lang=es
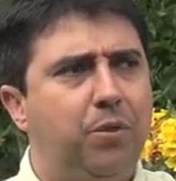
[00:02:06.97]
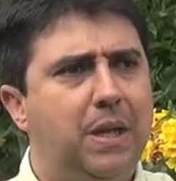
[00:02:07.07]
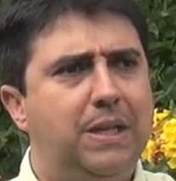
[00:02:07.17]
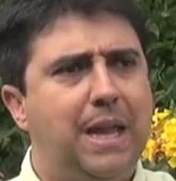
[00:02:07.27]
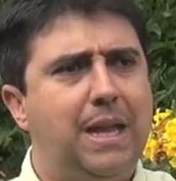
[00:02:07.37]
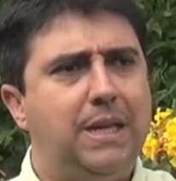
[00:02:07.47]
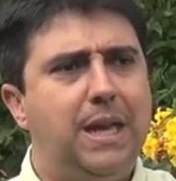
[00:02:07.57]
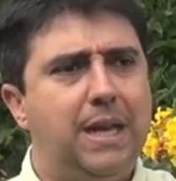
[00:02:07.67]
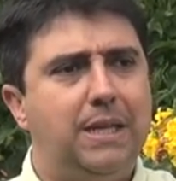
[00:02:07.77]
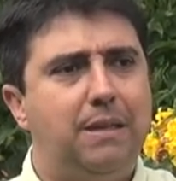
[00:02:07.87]
Entonces,
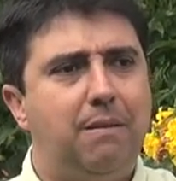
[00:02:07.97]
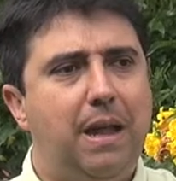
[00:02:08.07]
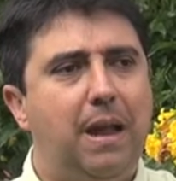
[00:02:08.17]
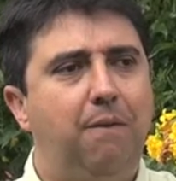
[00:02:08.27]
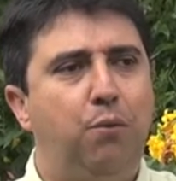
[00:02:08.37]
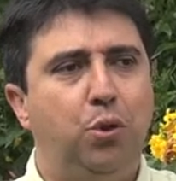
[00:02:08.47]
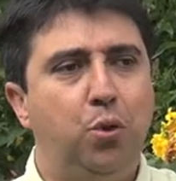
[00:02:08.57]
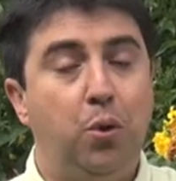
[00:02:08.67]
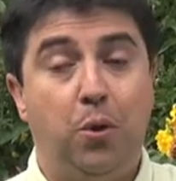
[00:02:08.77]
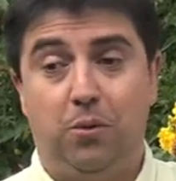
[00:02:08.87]
ese es el
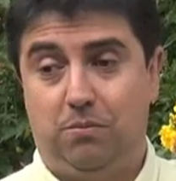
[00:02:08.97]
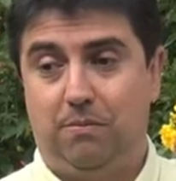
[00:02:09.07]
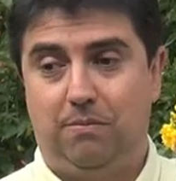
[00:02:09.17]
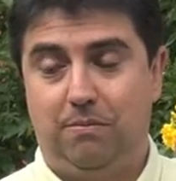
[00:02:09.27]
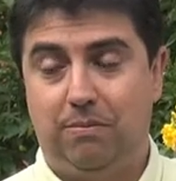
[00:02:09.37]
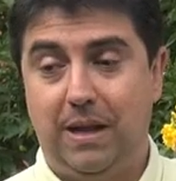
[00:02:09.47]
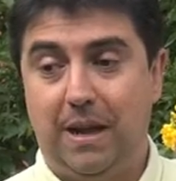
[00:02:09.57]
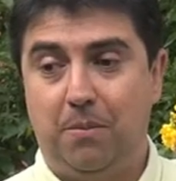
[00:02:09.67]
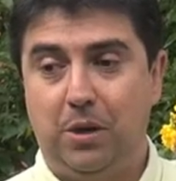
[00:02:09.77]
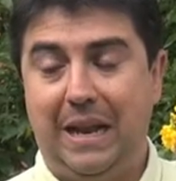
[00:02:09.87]
futuro,
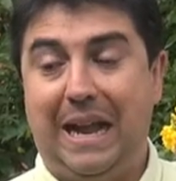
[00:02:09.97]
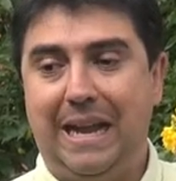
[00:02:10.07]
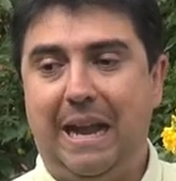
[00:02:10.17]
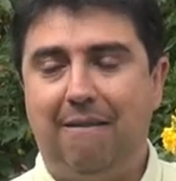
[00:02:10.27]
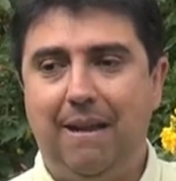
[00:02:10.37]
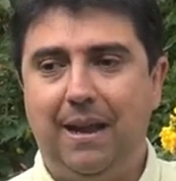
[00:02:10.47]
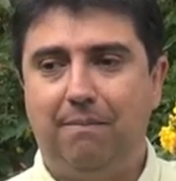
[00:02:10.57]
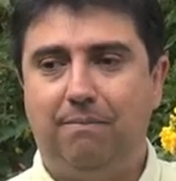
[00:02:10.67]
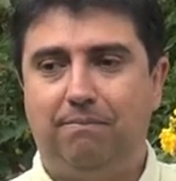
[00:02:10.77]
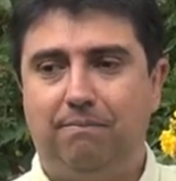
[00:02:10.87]
digamos, la llave
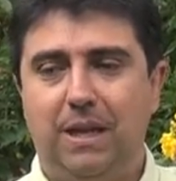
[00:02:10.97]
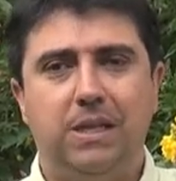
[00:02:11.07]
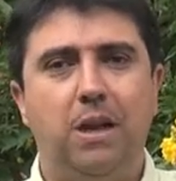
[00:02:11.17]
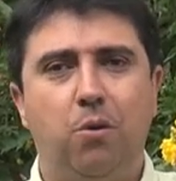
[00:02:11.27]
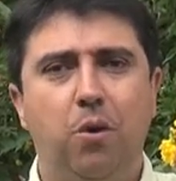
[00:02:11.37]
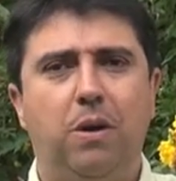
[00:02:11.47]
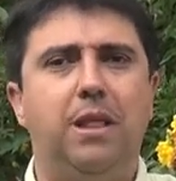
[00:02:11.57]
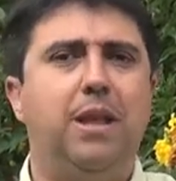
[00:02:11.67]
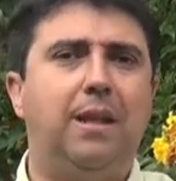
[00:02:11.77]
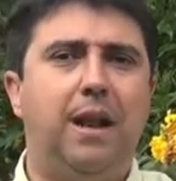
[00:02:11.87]
de seguro que
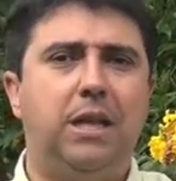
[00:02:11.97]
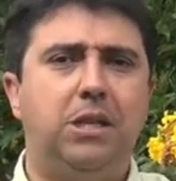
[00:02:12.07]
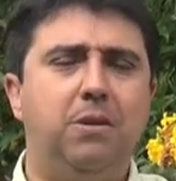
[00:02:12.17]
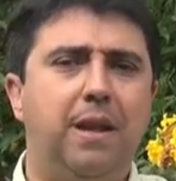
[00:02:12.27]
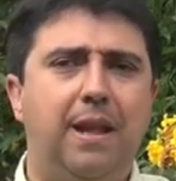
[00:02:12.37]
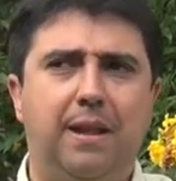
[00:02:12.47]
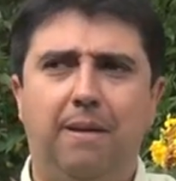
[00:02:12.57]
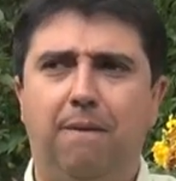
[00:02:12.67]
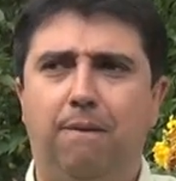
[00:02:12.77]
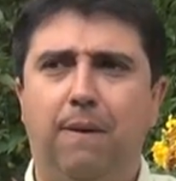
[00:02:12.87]
tiene la ciudad
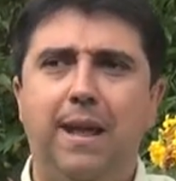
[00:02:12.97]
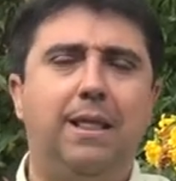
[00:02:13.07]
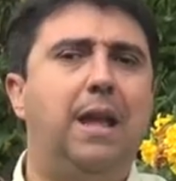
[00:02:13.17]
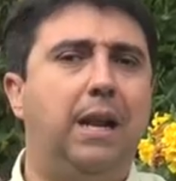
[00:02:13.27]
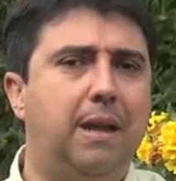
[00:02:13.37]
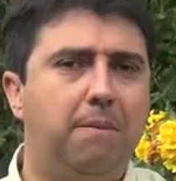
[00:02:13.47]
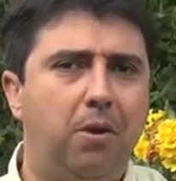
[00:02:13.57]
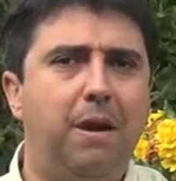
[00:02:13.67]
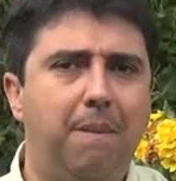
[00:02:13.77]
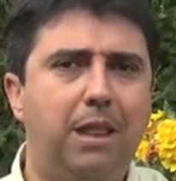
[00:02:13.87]
frente al cambio
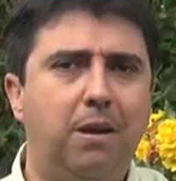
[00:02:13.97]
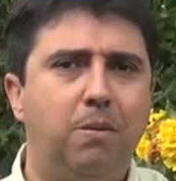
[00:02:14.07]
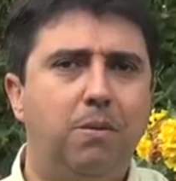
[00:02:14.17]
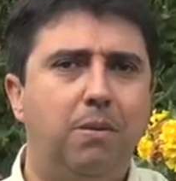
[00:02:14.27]
climático.